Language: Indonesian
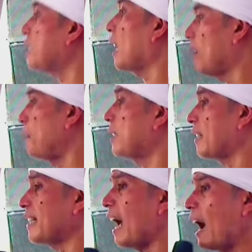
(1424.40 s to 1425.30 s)
saya
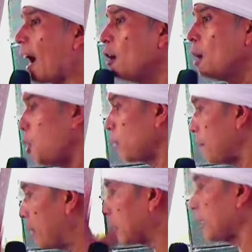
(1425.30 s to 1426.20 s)
bicara yang hak
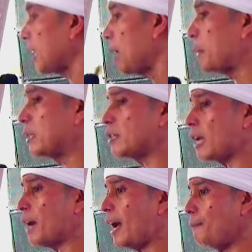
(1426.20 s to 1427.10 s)
bukan berarti saya benci
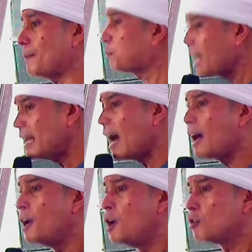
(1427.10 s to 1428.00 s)
sama Habib
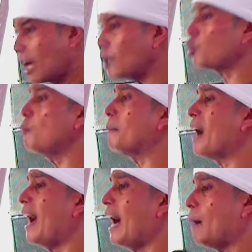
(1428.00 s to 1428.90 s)
tidak kalau seumpama
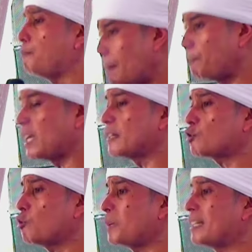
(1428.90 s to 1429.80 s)
Habib tidak
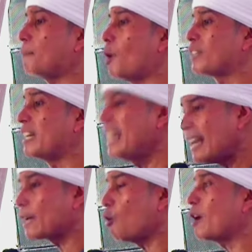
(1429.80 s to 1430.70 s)
tidak mau
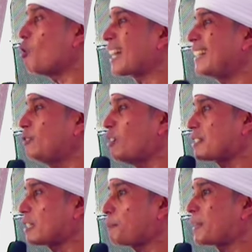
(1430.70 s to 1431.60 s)
dinilai oleh orang
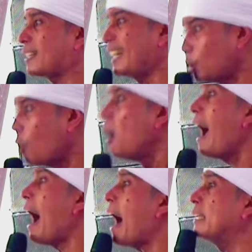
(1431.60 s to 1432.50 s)
Indonesia seperti itu
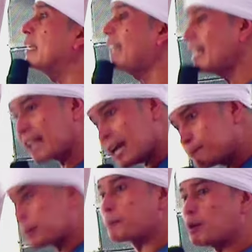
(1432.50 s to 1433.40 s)
anda jangan
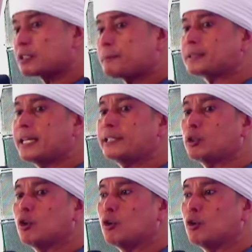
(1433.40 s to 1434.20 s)
berbuat seperti itu